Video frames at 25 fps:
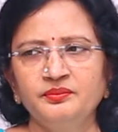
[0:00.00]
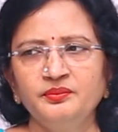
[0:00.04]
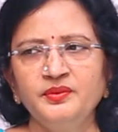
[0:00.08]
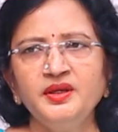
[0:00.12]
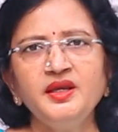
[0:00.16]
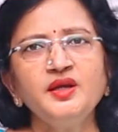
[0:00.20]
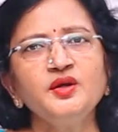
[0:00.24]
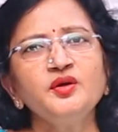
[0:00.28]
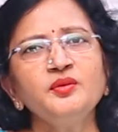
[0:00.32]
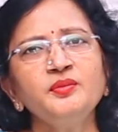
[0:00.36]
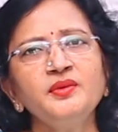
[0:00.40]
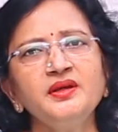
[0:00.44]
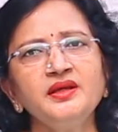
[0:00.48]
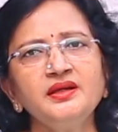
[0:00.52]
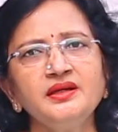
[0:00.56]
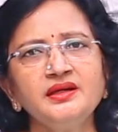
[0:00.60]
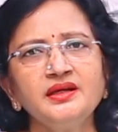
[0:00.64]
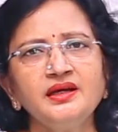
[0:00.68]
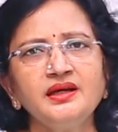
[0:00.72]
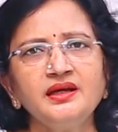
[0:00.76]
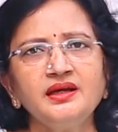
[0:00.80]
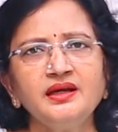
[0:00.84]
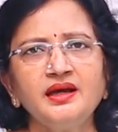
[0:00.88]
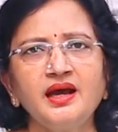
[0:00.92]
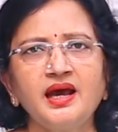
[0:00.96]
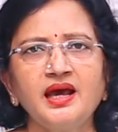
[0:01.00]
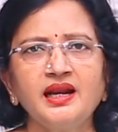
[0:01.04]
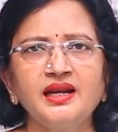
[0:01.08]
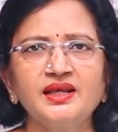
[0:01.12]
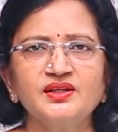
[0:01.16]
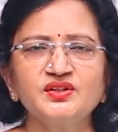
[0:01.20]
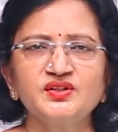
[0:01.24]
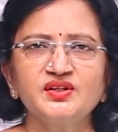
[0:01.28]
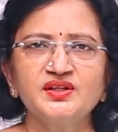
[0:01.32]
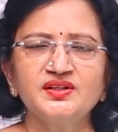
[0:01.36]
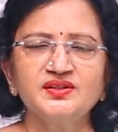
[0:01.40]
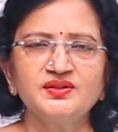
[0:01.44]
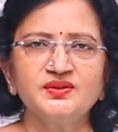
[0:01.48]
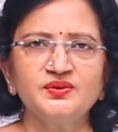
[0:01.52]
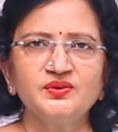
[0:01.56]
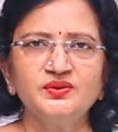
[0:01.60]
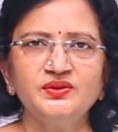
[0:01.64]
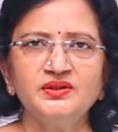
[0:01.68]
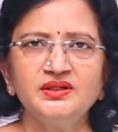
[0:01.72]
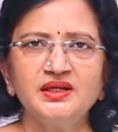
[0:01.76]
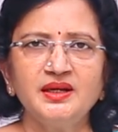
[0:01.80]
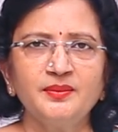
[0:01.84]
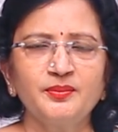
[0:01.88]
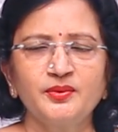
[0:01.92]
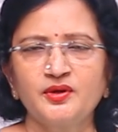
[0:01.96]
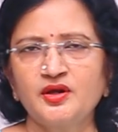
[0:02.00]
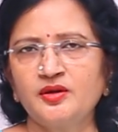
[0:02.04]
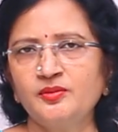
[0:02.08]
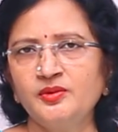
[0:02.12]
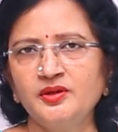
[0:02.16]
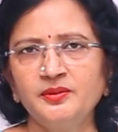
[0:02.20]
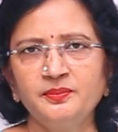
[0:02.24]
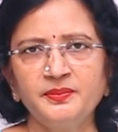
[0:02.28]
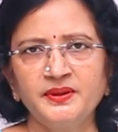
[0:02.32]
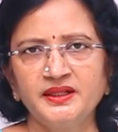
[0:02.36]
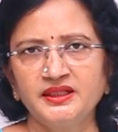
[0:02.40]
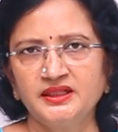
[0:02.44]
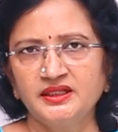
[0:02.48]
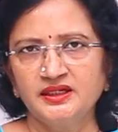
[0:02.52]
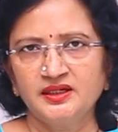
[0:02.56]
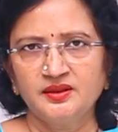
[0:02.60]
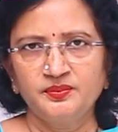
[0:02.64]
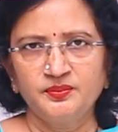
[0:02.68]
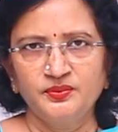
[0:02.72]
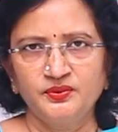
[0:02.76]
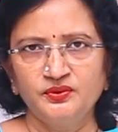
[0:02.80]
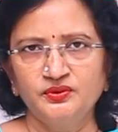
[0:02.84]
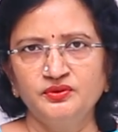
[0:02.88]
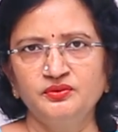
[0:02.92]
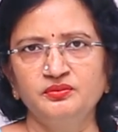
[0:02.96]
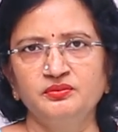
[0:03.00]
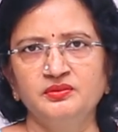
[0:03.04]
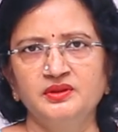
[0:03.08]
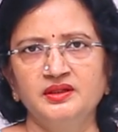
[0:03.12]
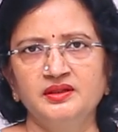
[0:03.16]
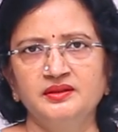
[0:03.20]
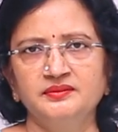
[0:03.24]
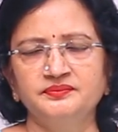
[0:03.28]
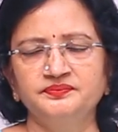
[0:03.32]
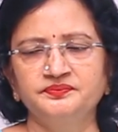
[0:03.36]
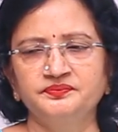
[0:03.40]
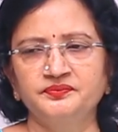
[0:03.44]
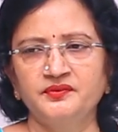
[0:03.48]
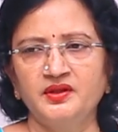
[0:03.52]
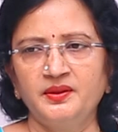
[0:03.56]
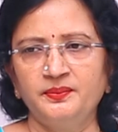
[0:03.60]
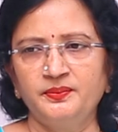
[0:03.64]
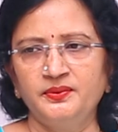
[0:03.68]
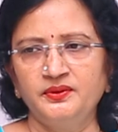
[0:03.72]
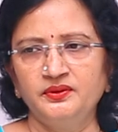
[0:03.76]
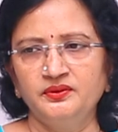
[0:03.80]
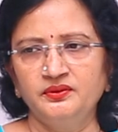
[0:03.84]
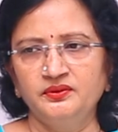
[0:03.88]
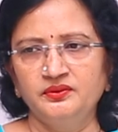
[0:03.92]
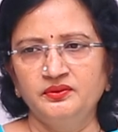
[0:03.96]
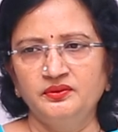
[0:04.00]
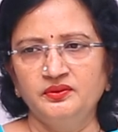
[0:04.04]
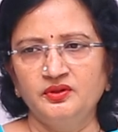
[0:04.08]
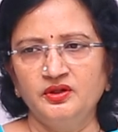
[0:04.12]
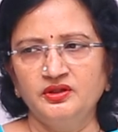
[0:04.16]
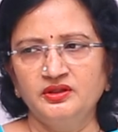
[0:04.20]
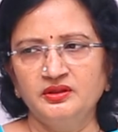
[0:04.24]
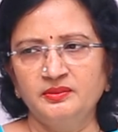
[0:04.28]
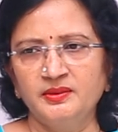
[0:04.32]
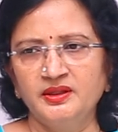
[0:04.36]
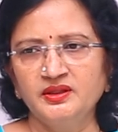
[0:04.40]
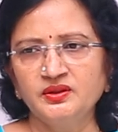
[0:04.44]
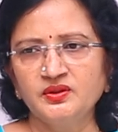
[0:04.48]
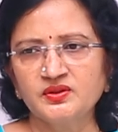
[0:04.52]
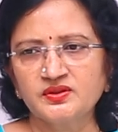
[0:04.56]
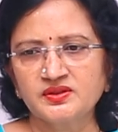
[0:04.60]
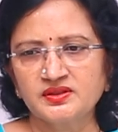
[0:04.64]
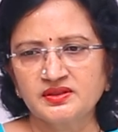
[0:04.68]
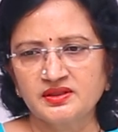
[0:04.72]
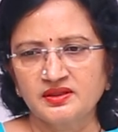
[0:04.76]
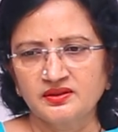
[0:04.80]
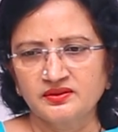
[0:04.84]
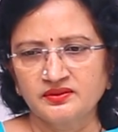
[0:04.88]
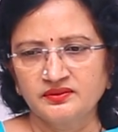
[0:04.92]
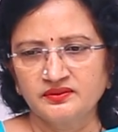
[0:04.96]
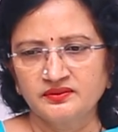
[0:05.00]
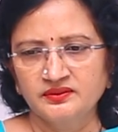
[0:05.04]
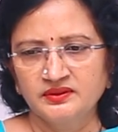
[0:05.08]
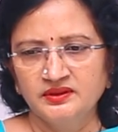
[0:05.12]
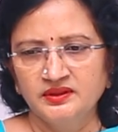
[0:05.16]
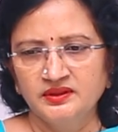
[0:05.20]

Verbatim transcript: మీకు మీరుగా అలా చేసుకుంటే ఆ ప్రాబ్లం పెద్దగా పోదుమ్మా ఇప్పుడు కొంతమంది వస్తారు